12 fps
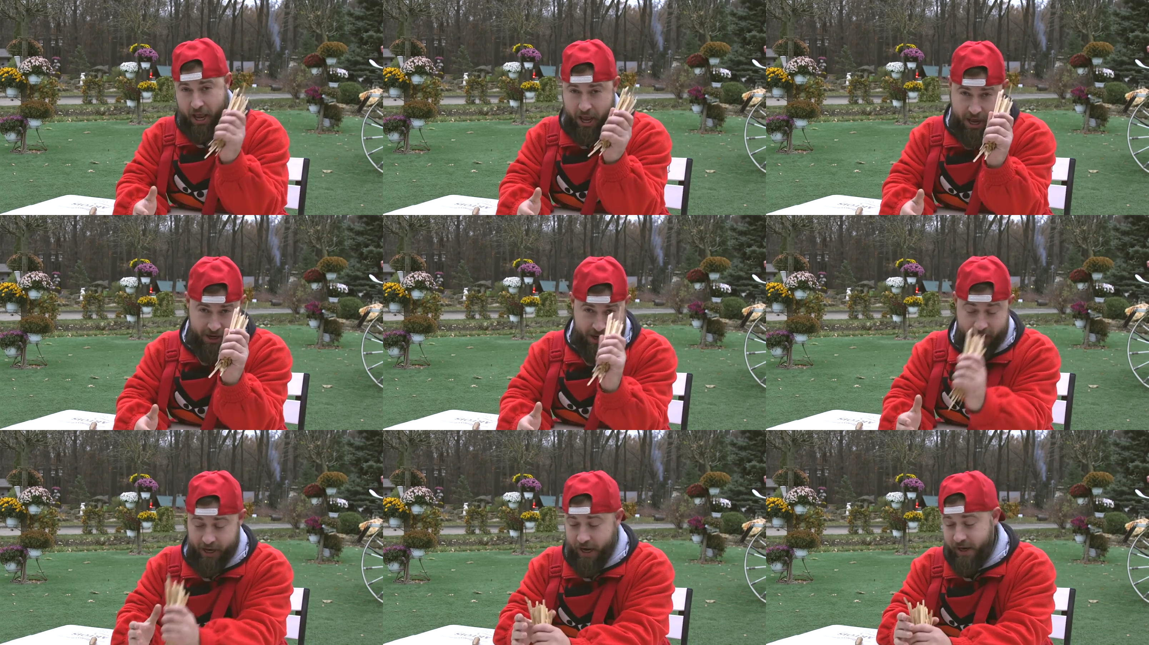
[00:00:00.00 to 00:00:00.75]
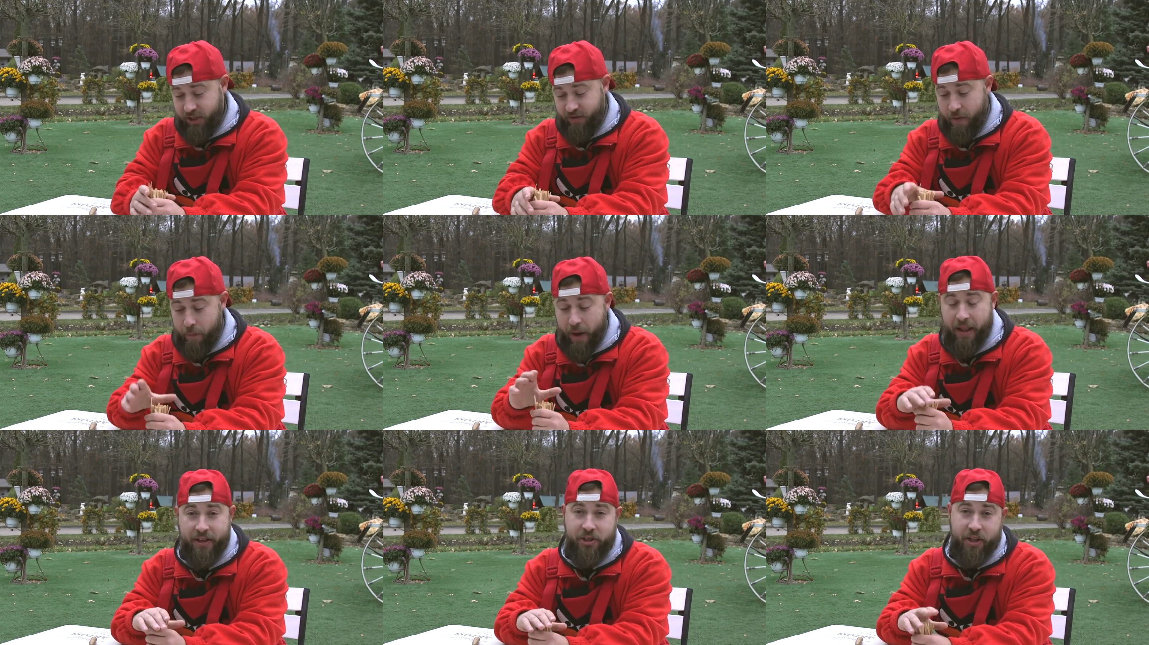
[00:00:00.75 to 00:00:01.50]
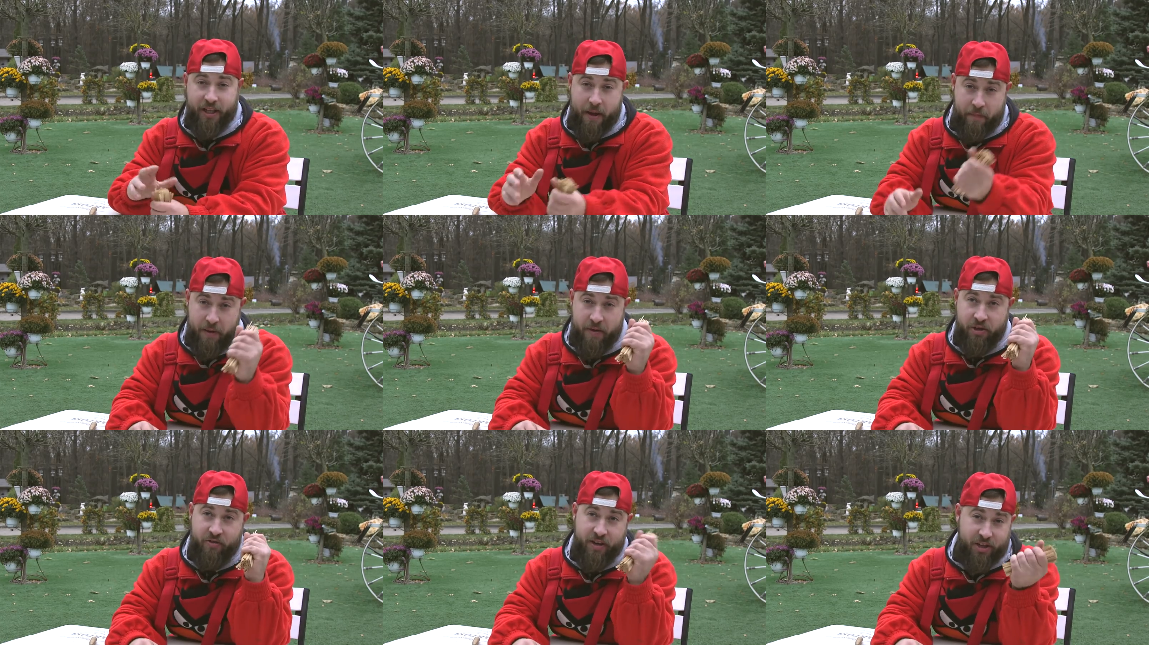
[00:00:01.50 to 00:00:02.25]
энное количество палочек для
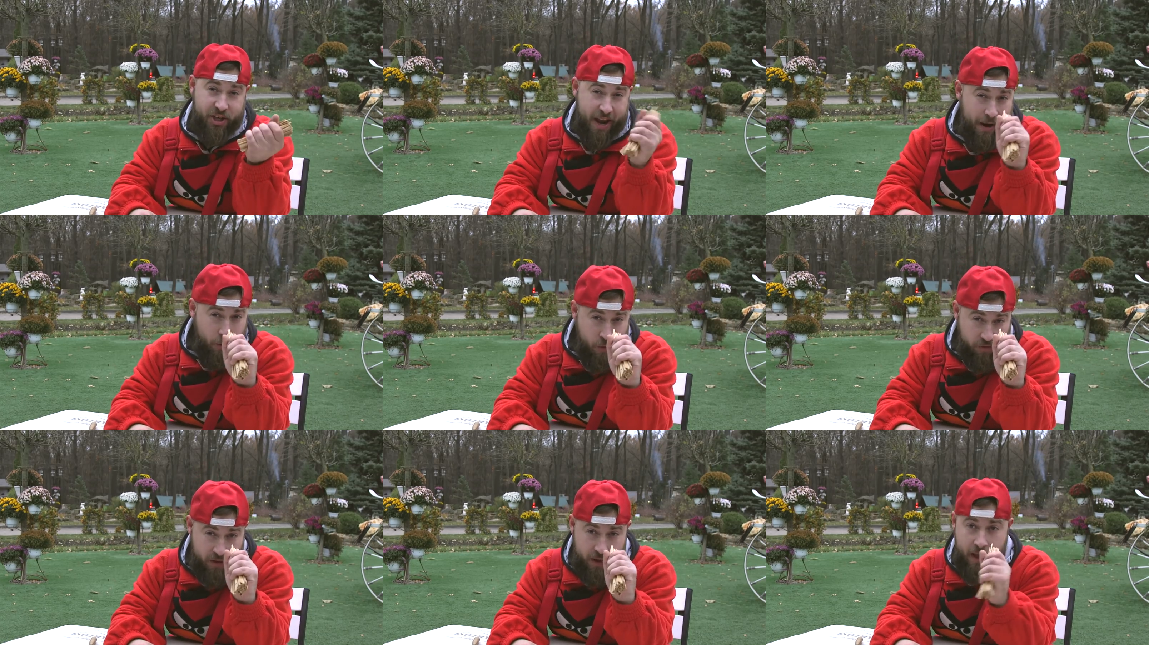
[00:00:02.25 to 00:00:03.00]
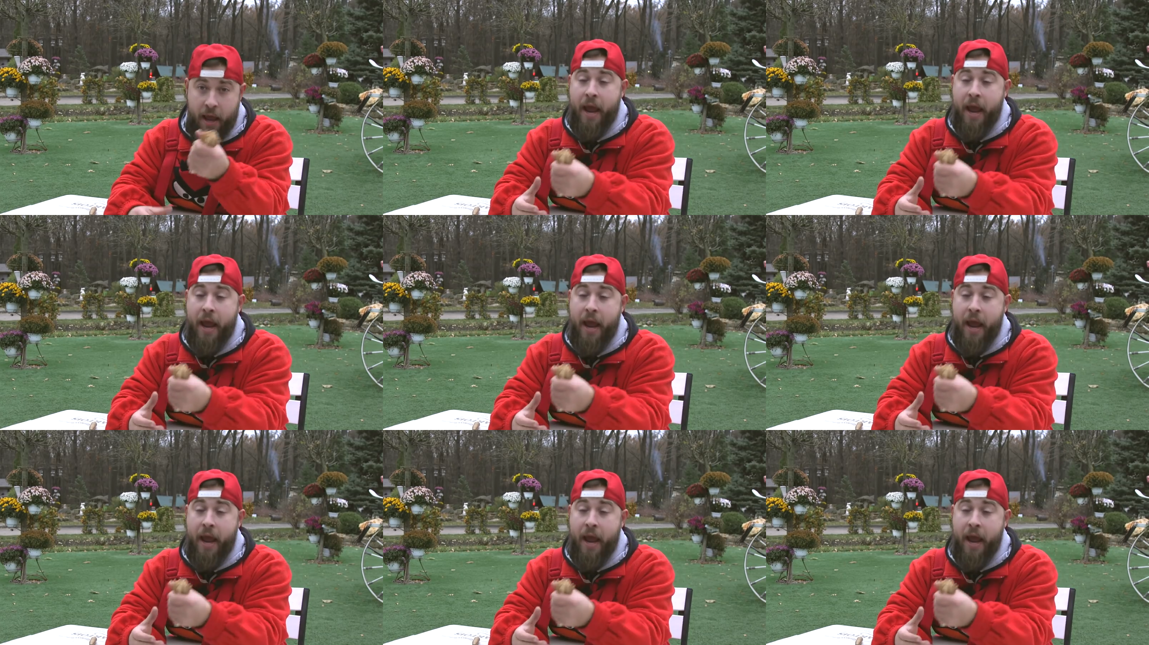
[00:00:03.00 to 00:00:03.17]
перемешивания чая, кофе.